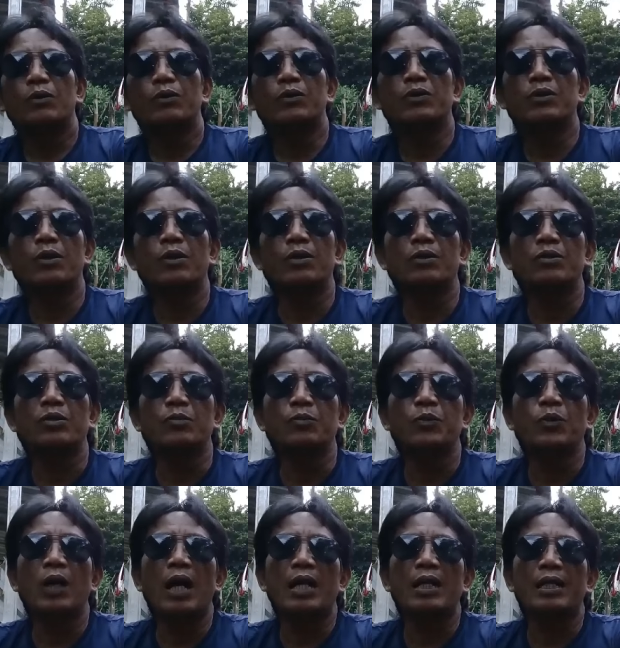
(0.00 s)
Untuk
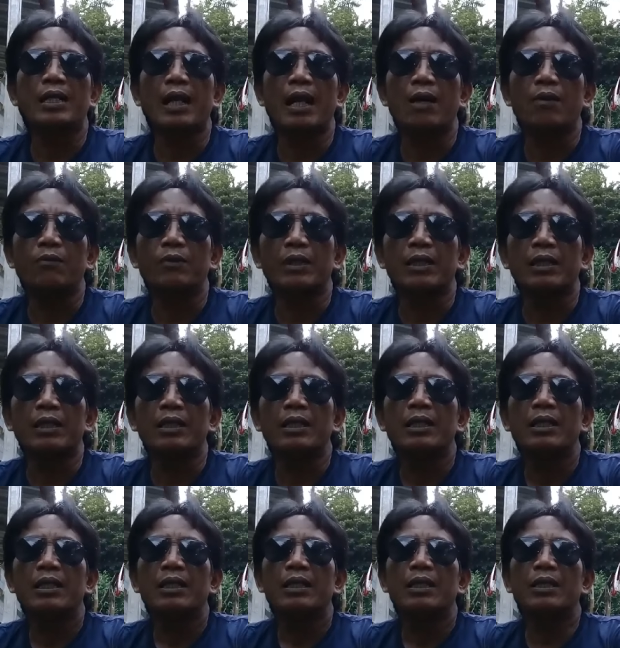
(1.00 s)
tumbuhan
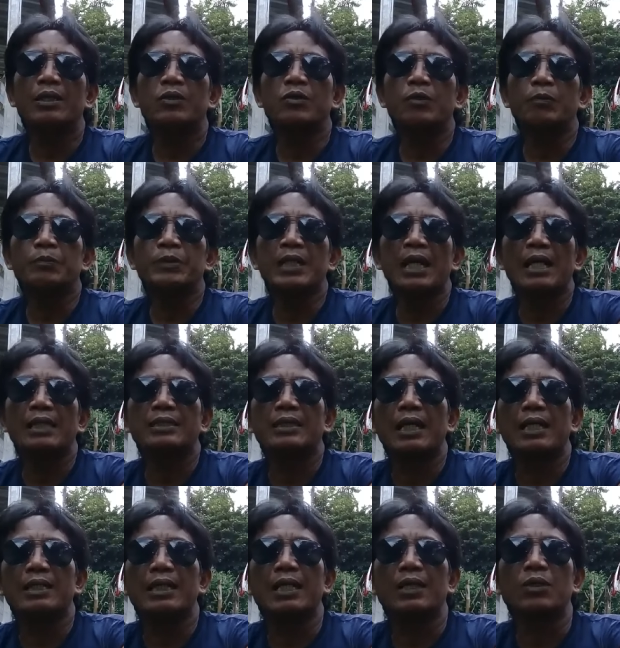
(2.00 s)
rawe itu
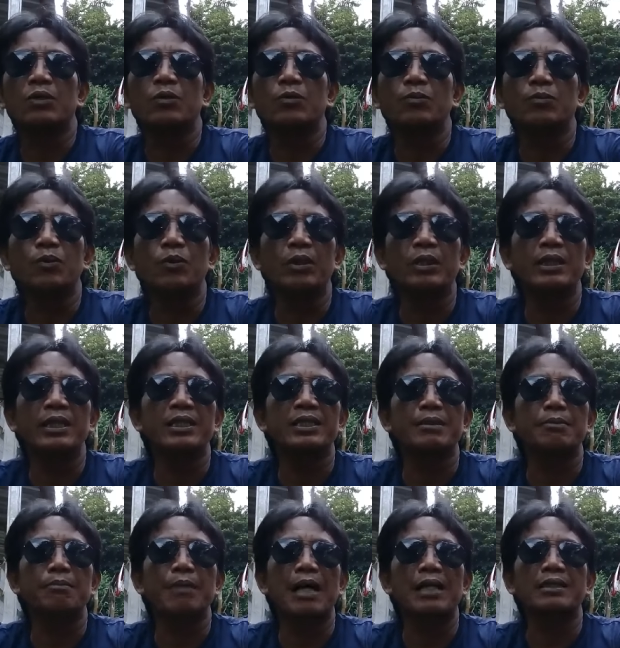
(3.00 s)
biasanya tumbuh di
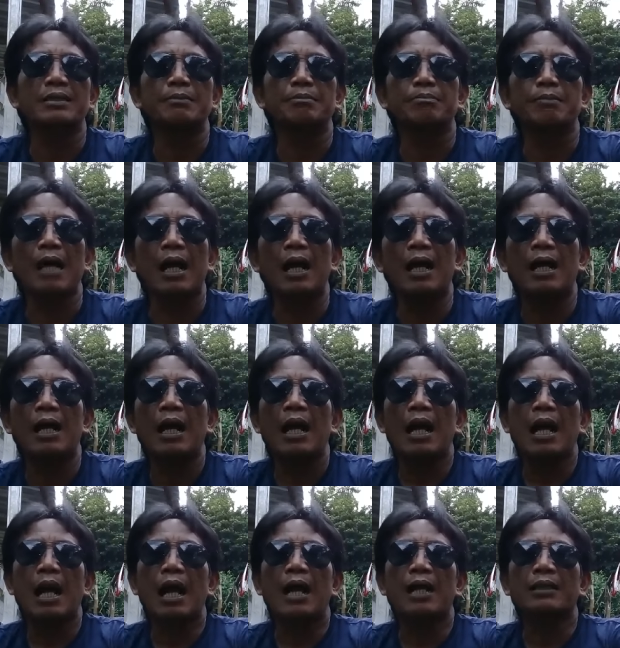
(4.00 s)
semak-semak
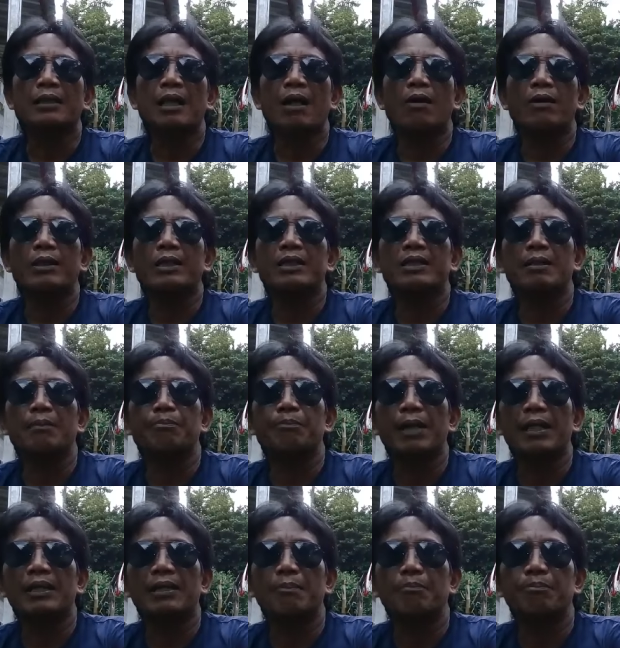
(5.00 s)
atau di
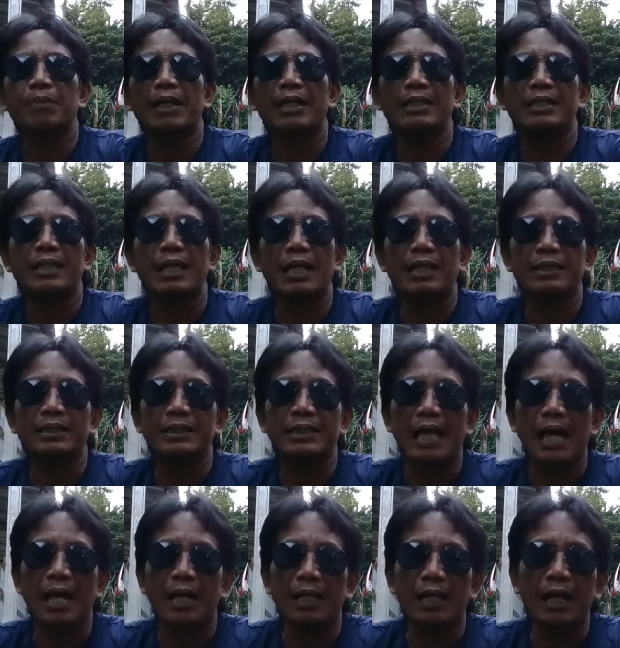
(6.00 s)
tempat-tempat yang
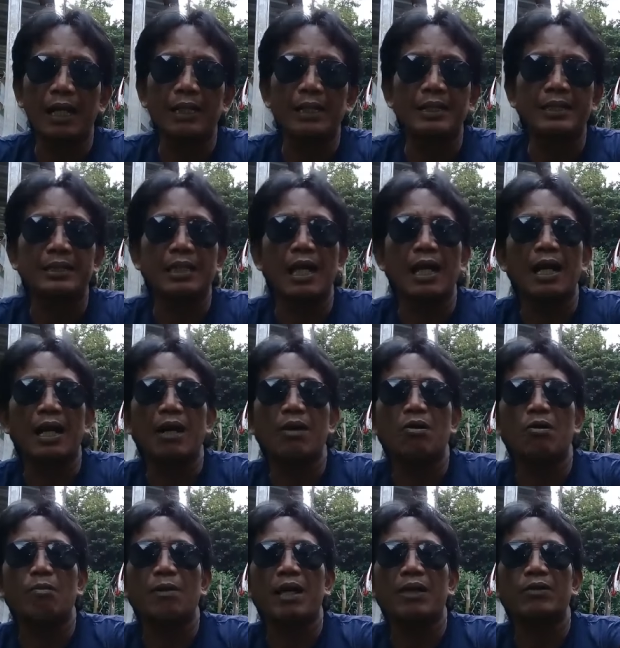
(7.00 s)
jarang
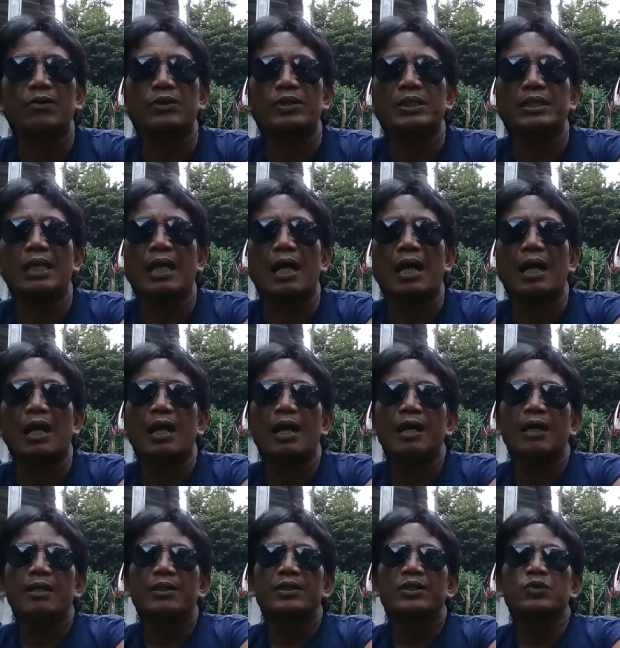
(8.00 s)
dijangkau manusia.
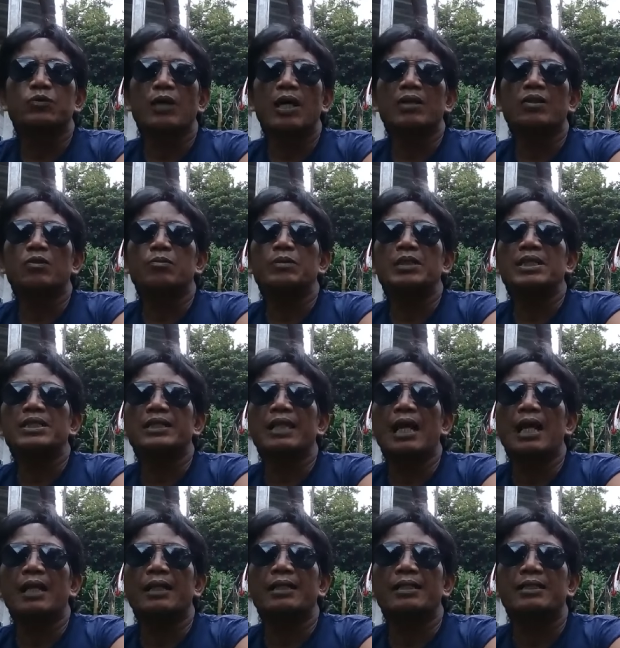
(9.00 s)
Suatu
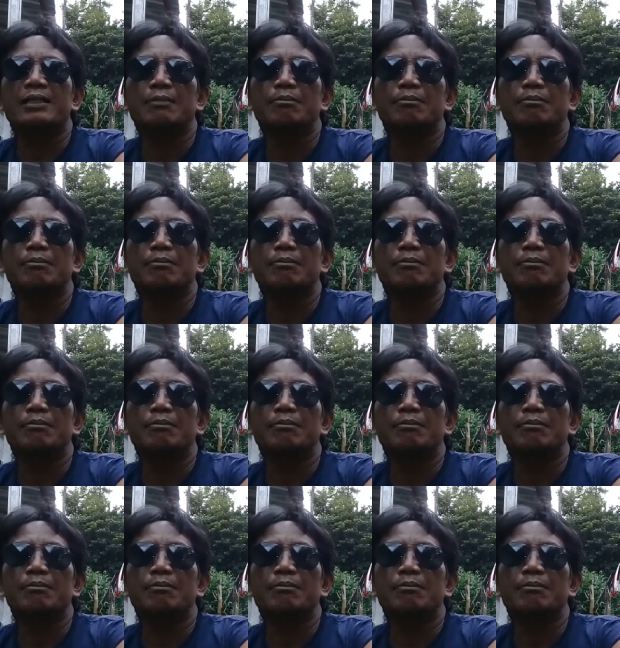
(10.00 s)
misal di